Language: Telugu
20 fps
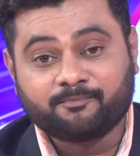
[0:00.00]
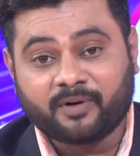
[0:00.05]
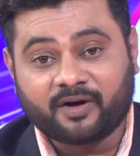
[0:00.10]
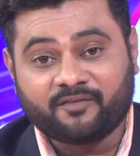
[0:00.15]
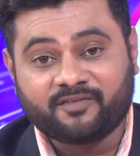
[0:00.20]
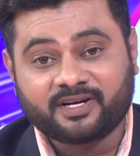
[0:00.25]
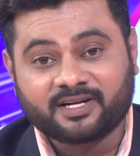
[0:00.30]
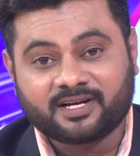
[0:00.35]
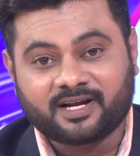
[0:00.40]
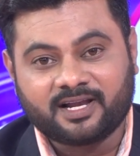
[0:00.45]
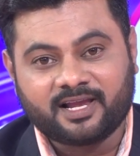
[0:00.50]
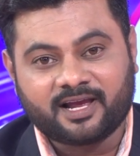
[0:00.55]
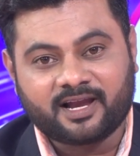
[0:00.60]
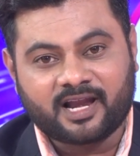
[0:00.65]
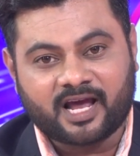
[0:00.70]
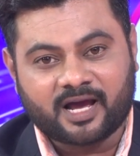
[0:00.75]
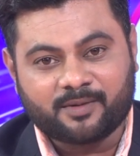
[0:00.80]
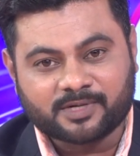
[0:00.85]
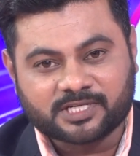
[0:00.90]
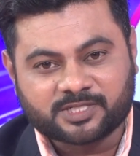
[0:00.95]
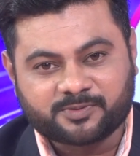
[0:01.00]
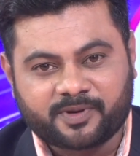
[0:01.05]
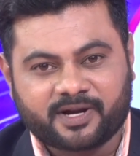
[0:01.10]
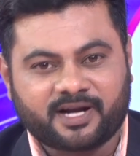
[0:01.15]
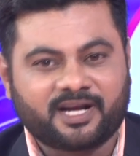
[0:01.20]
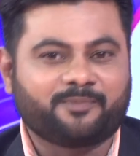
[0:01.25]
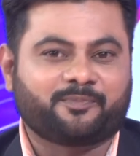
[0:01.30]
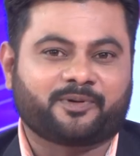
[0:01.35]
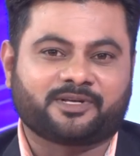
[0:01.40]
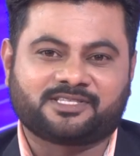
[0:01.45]
పవన్ కళ్యాణ్
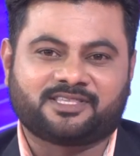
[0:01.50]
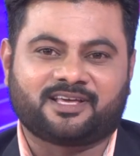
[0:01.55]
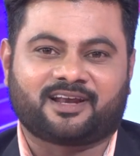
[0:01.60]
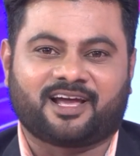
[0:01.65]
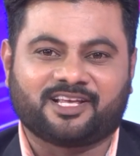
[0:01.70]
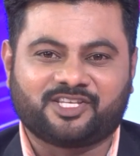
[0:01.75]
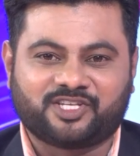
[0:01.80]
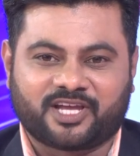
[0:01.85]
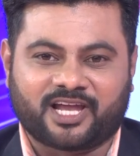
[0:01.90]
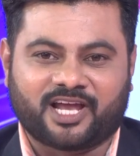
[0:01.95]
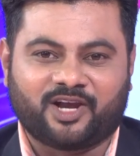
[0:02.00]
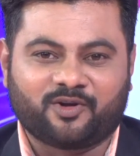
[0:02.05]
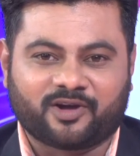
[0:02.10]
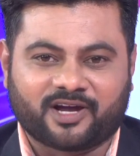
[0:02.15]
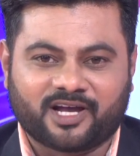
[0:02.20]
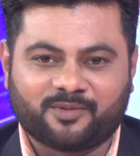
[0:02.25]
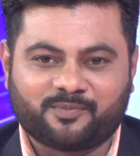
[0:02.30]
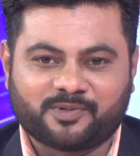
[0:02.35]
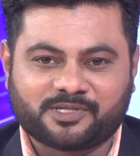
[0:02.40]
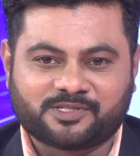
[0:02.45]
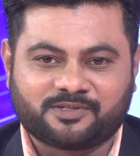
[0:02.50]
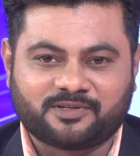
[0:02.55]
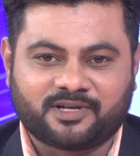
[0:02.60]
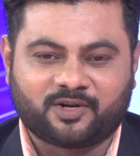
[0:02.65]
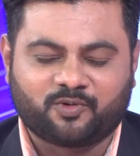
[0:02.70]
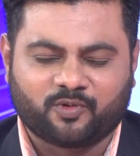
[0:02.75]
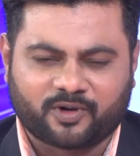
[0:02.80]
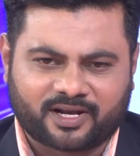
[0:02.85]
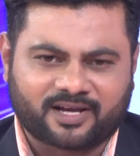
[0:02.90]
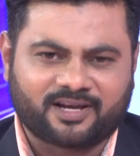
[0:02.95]
నామస్మరణే ప్రస్తుత రాజకీయాల్లో
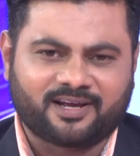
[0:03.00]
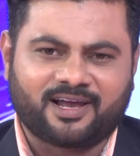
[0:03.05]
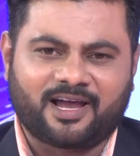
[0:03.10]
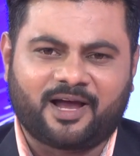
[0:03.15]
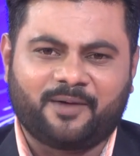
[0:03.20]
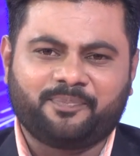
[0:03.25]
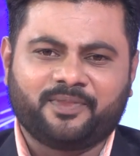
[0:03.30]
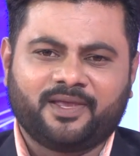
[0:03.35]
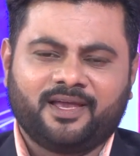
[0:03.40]
కనిపిస్తున్నారు ఒక రకంగా